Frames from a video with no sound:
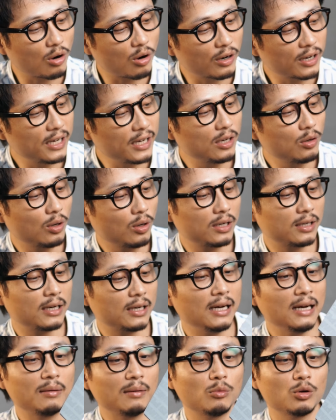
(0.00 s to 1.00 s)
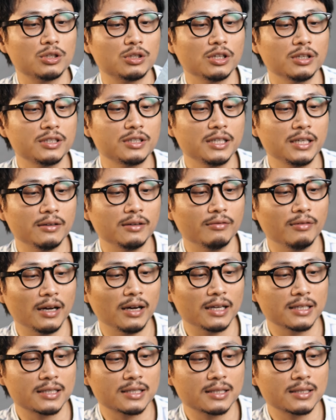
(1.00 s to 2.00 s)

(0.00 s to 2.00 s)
có ghi luôn đấy là một chứng chỉ về